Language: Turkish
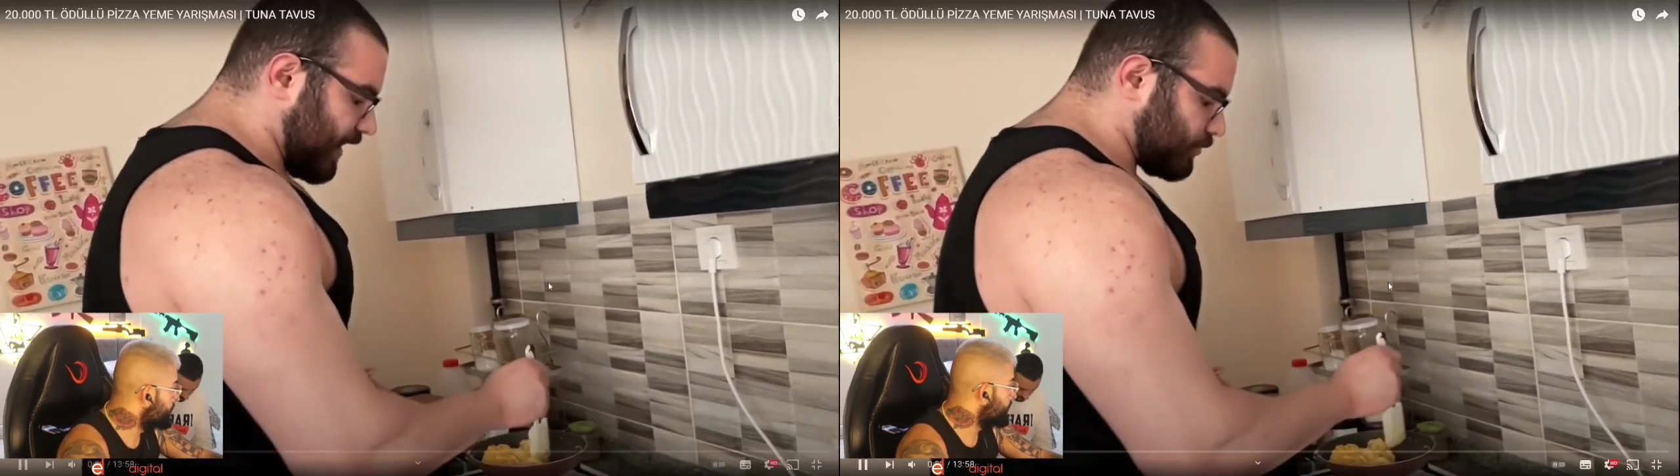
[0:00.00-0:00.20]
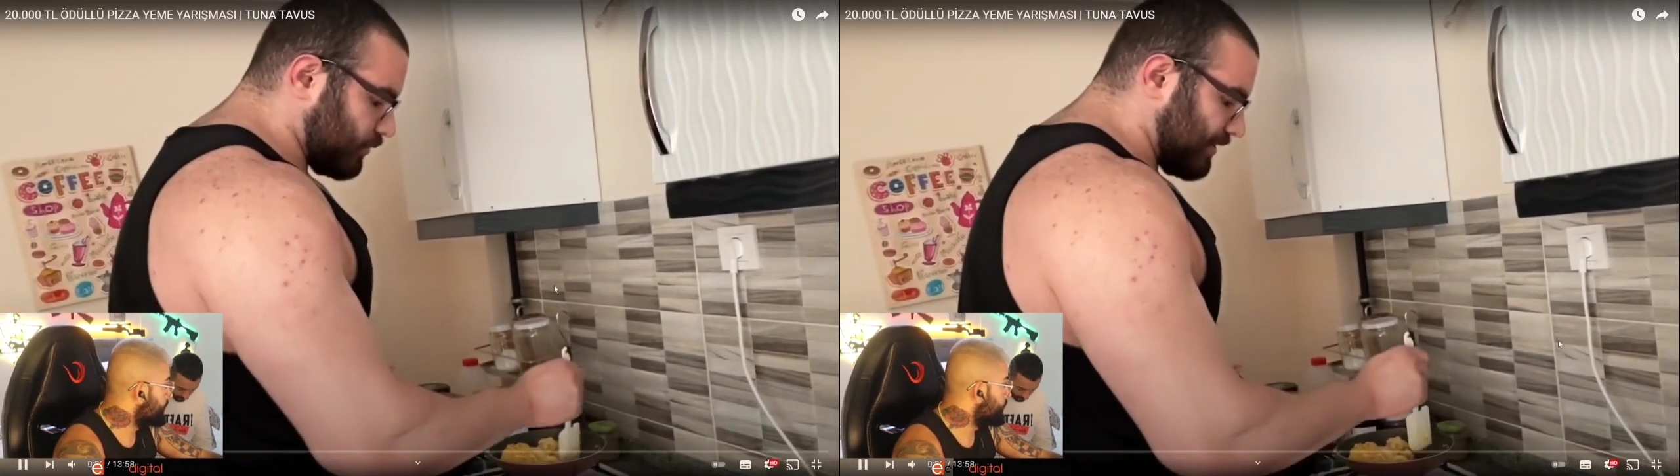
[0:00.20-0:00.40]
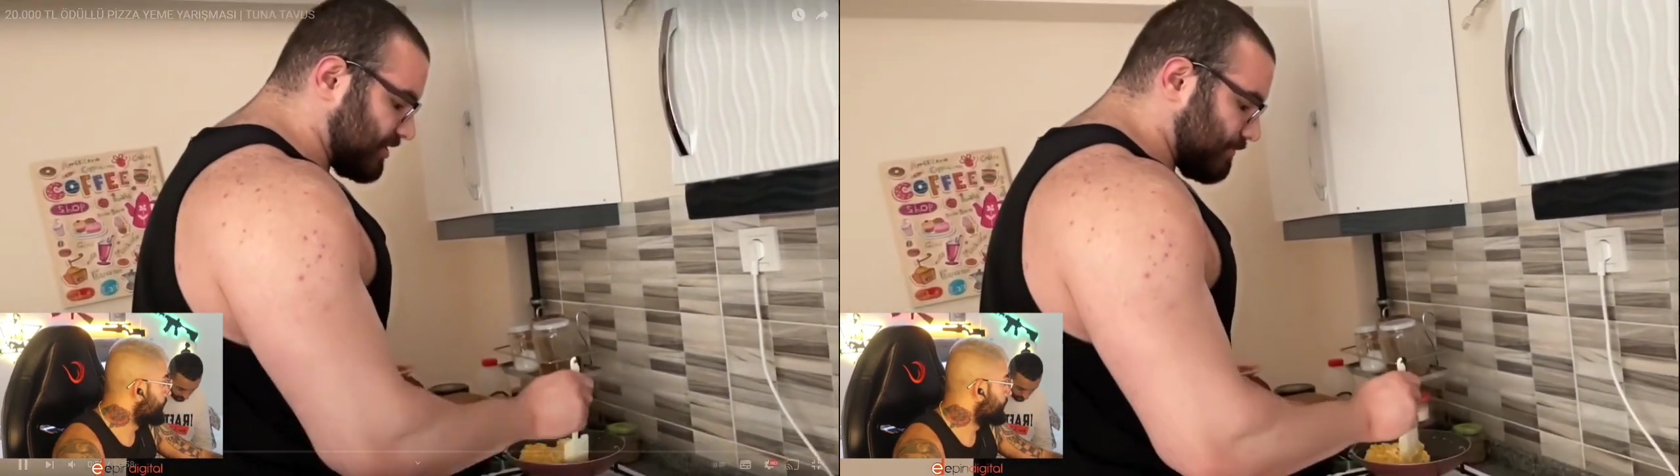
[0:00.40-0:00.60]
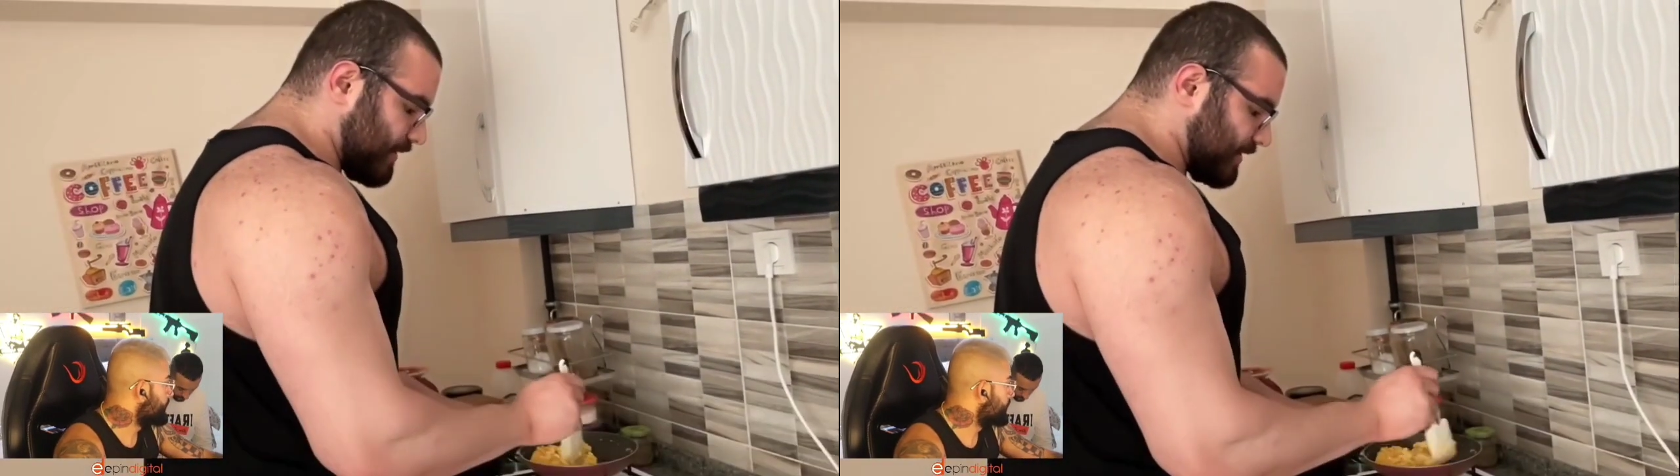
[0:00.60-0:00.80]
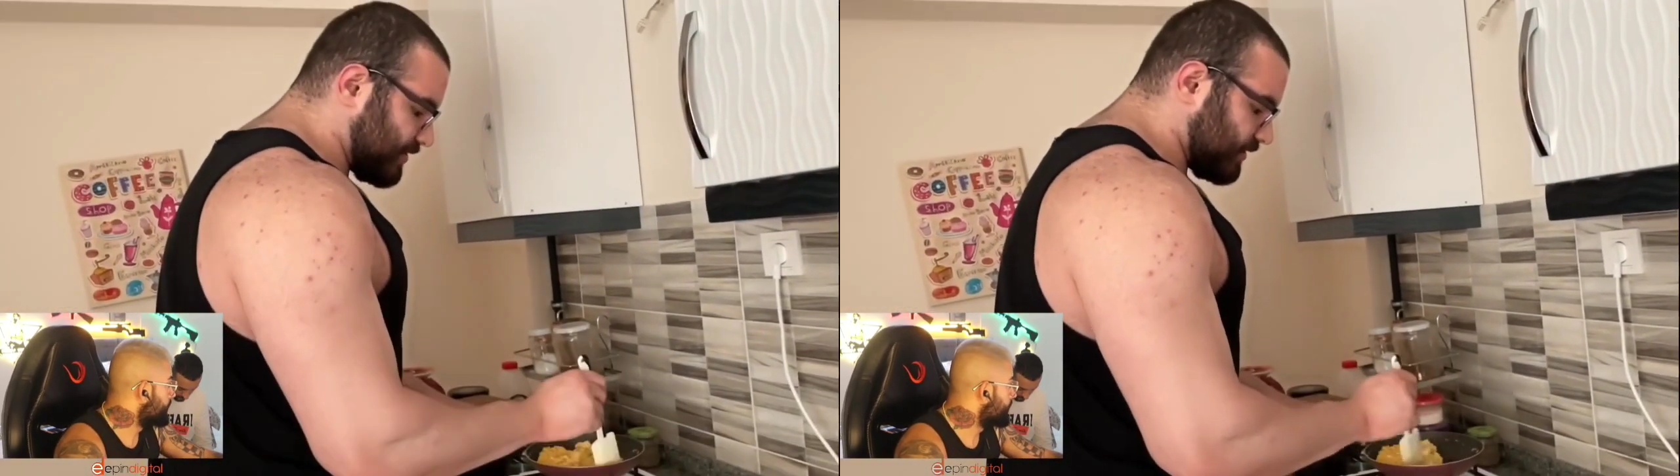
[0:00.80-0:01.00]
Daha
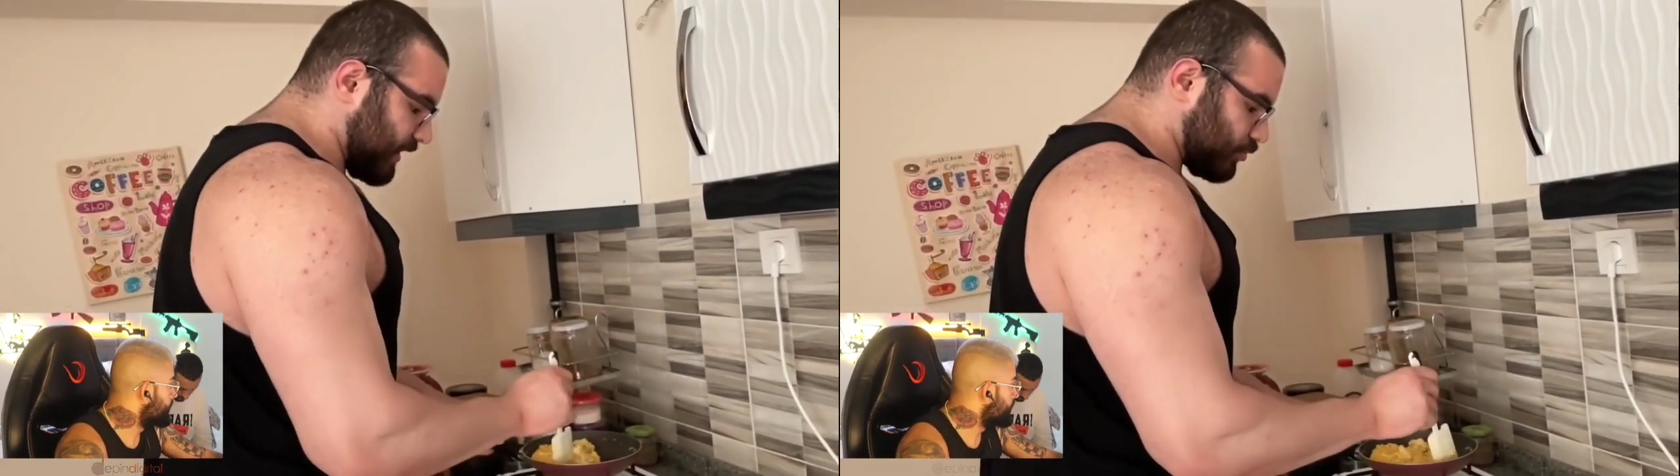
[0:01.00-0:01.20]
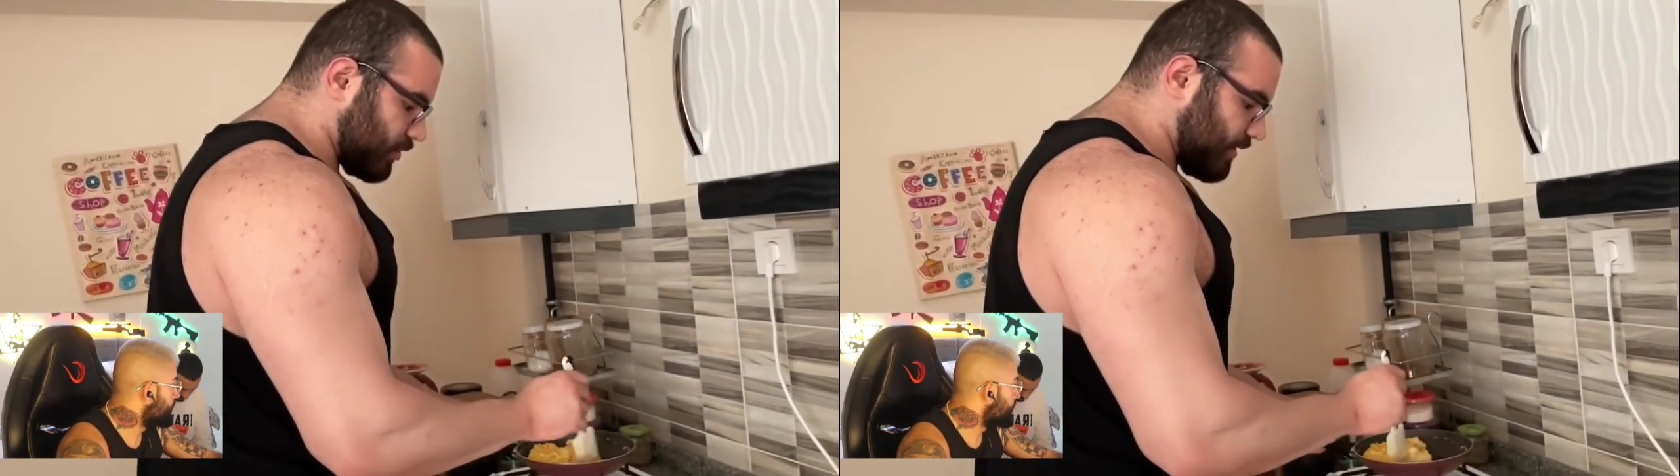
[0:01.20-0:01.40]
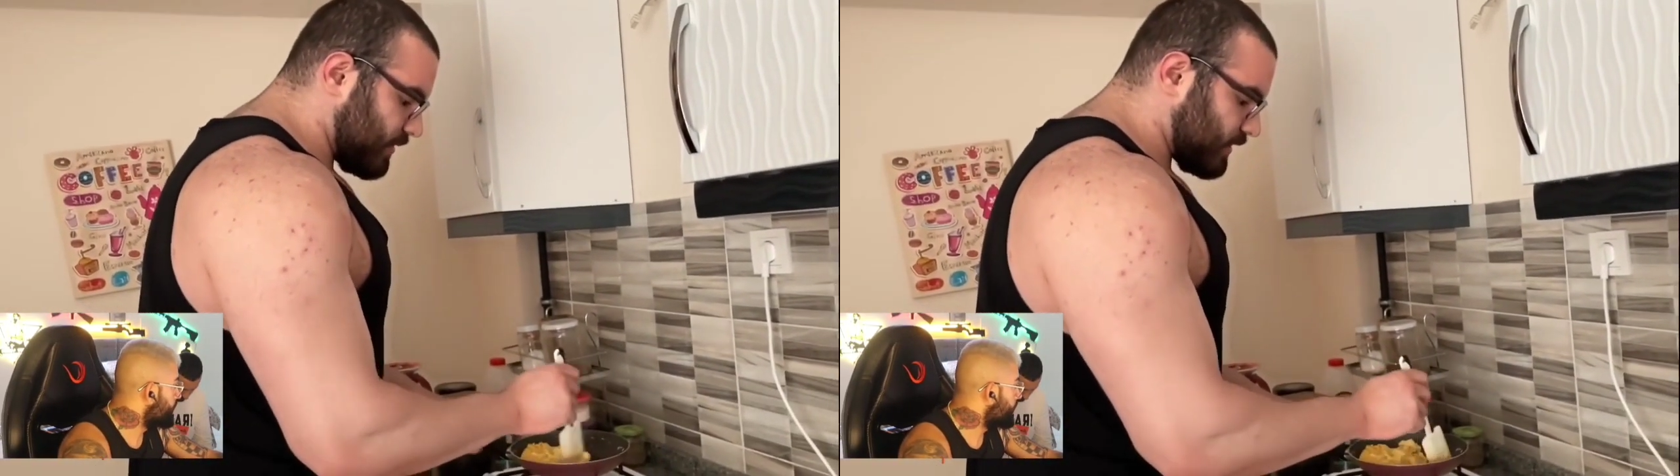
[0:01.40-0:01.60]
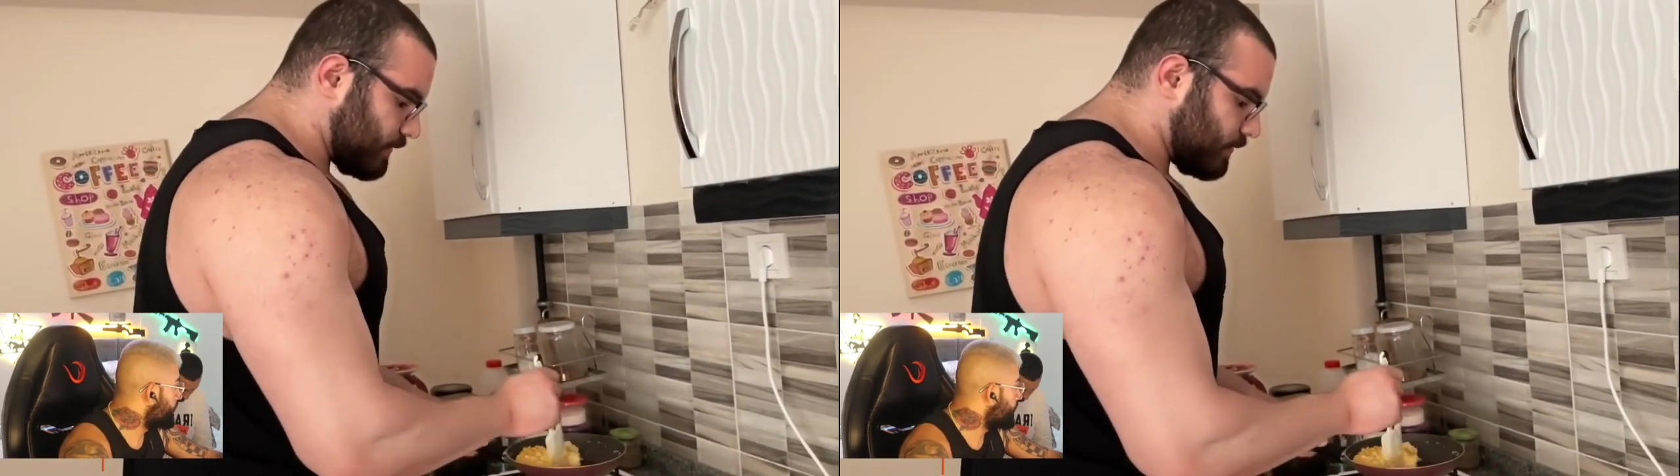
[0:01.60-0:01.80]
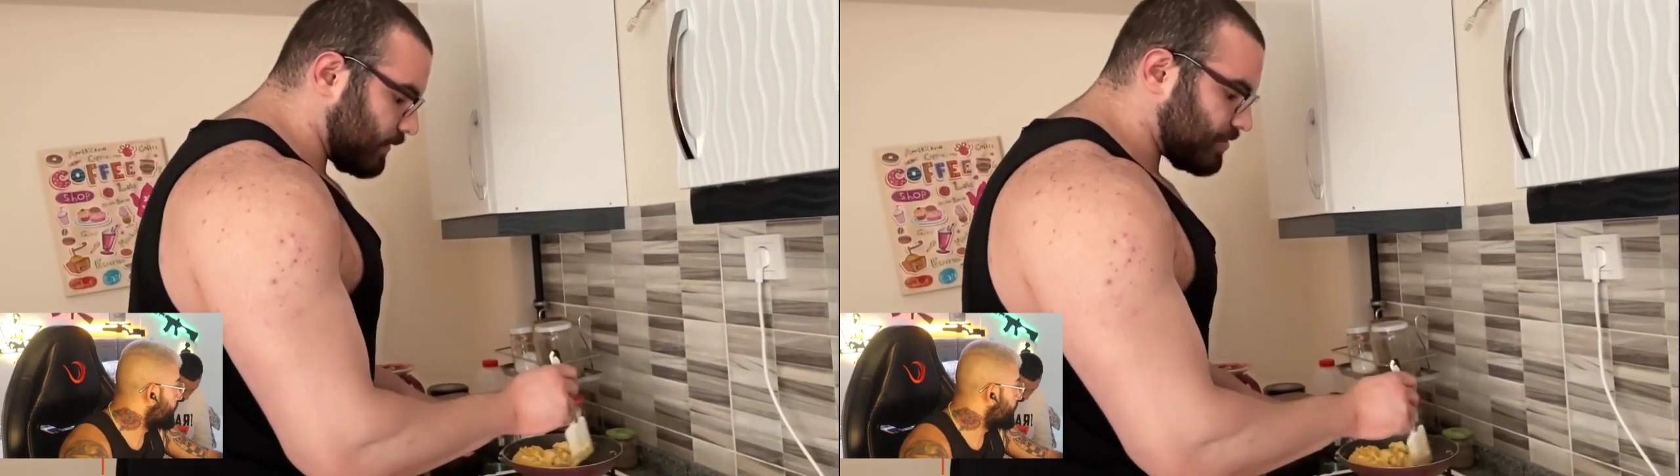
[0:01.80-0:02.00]
Mükemmel. Daha çok yemek
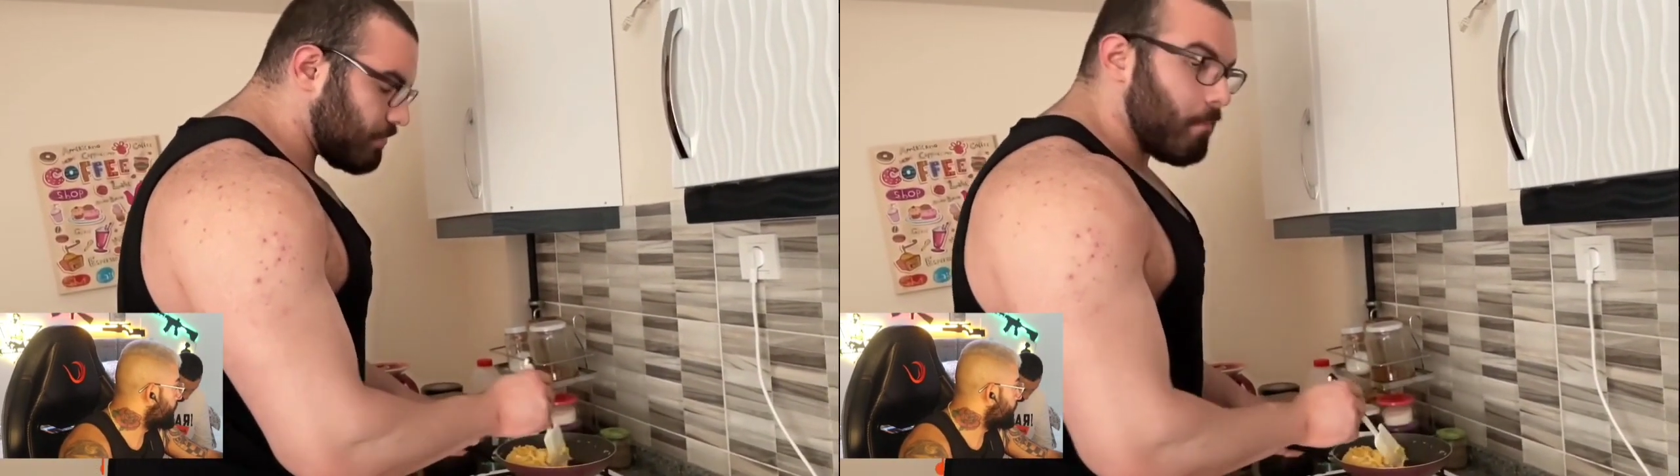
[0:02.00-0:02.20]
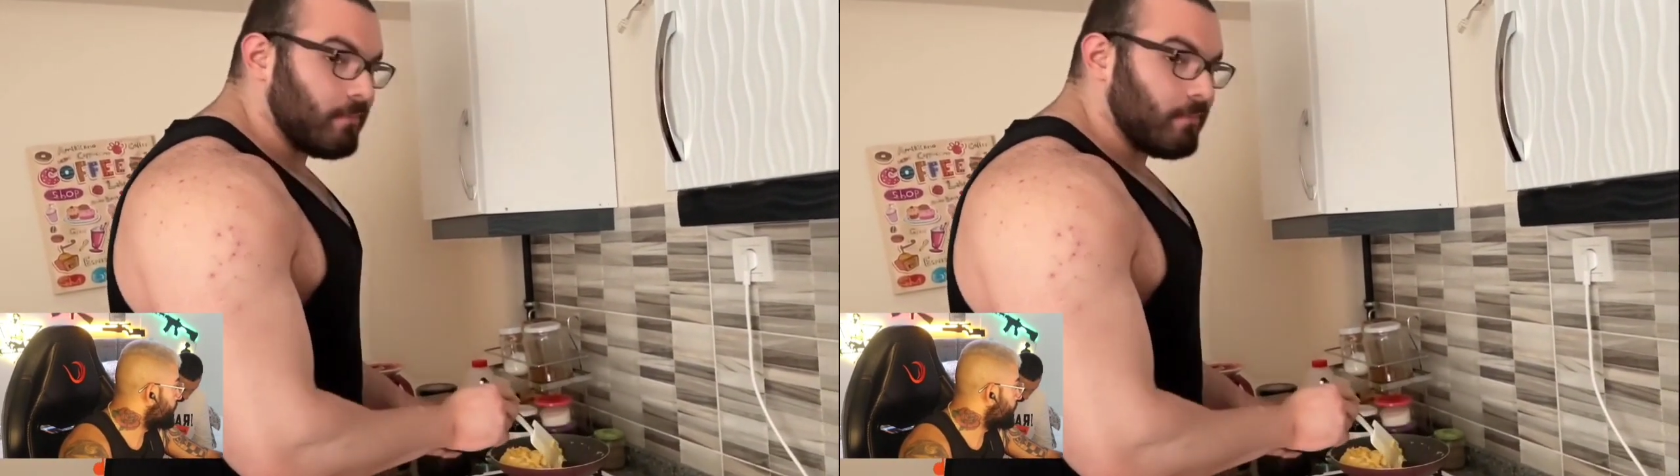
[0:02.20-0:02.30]
yiyebilmek için.